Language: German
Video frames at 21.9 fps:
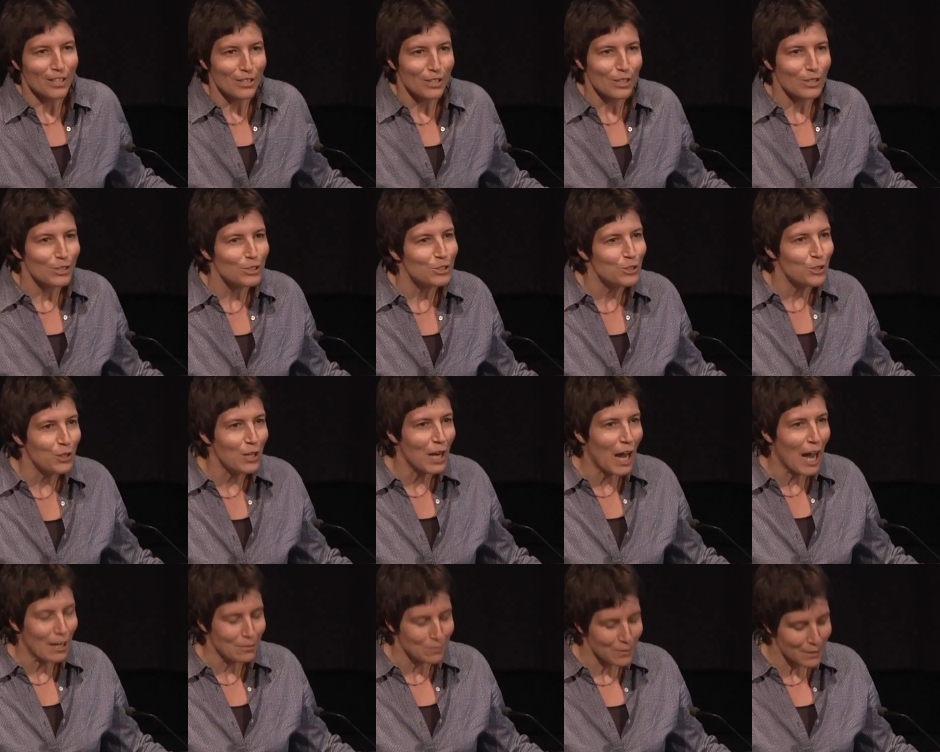Einen schönen
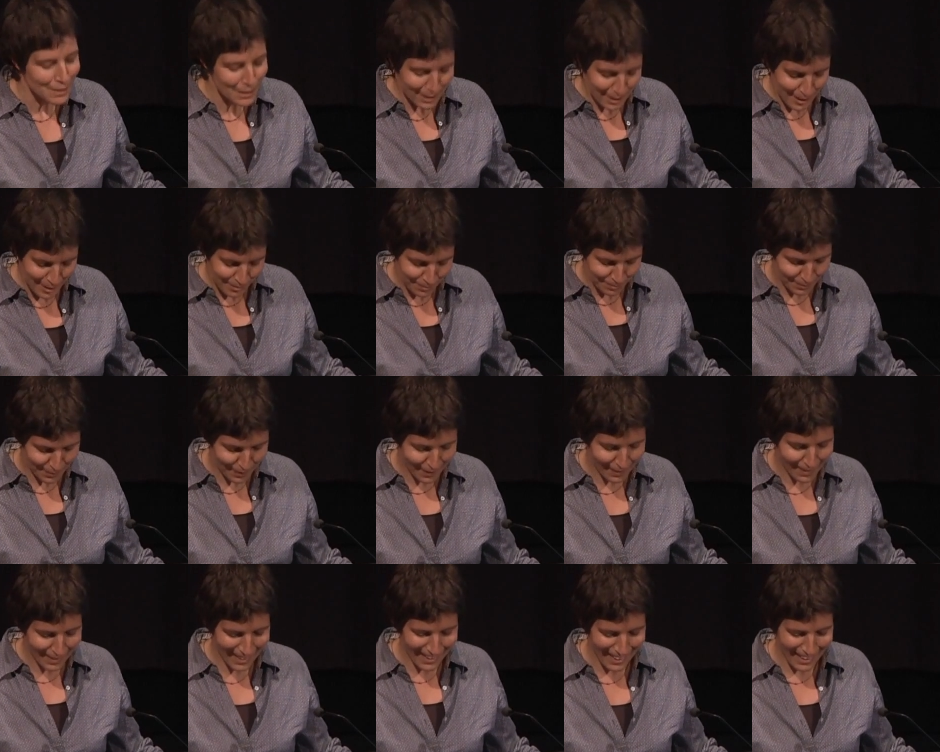Abend.
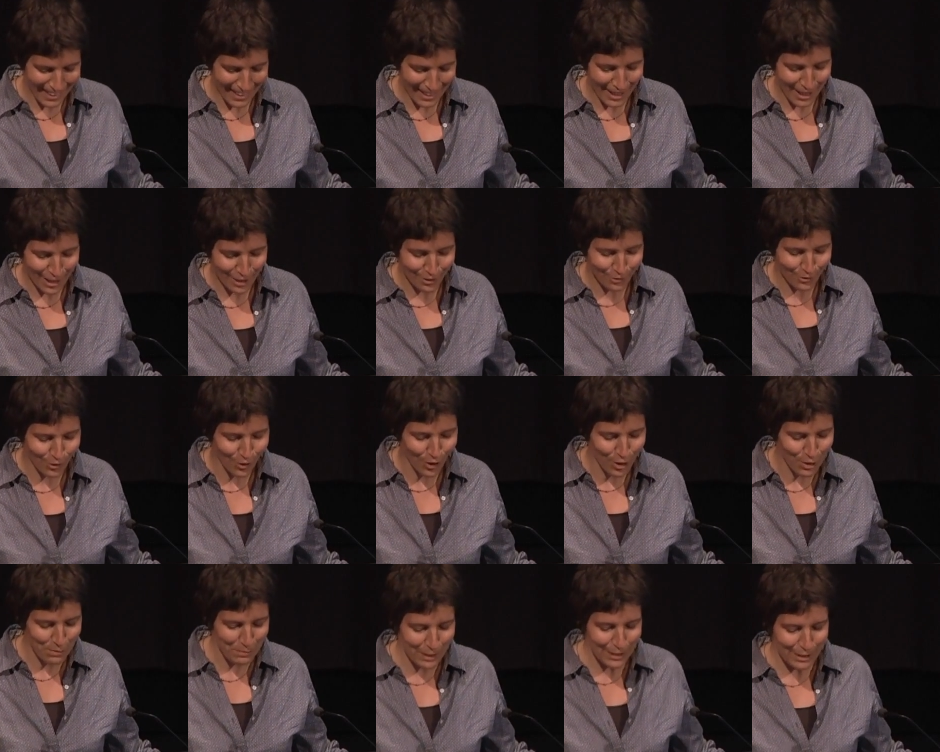Ich
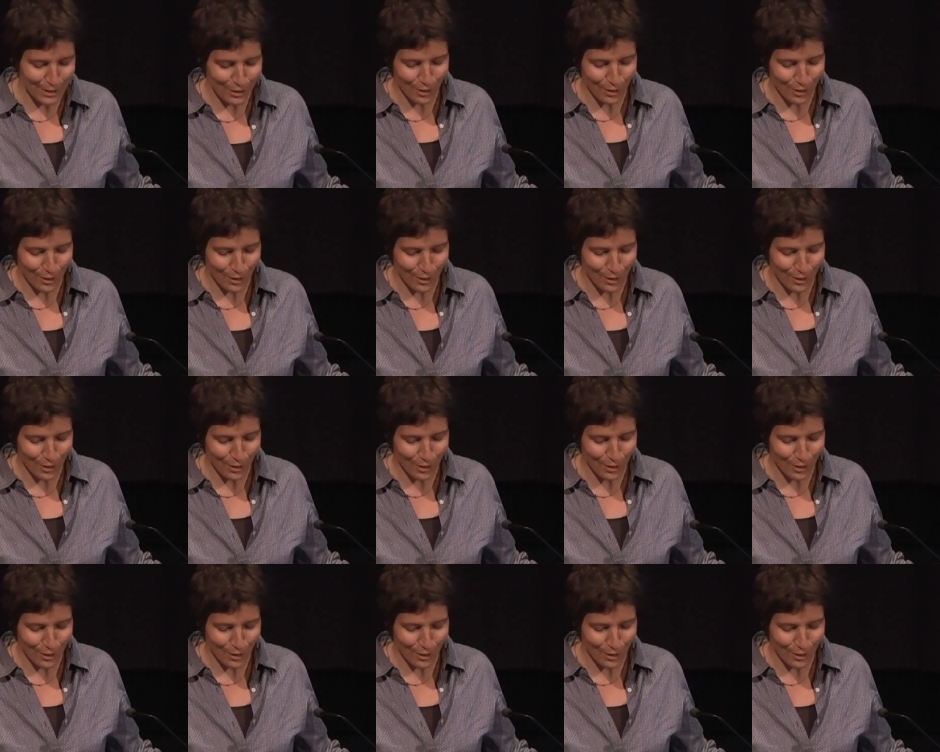freue mich,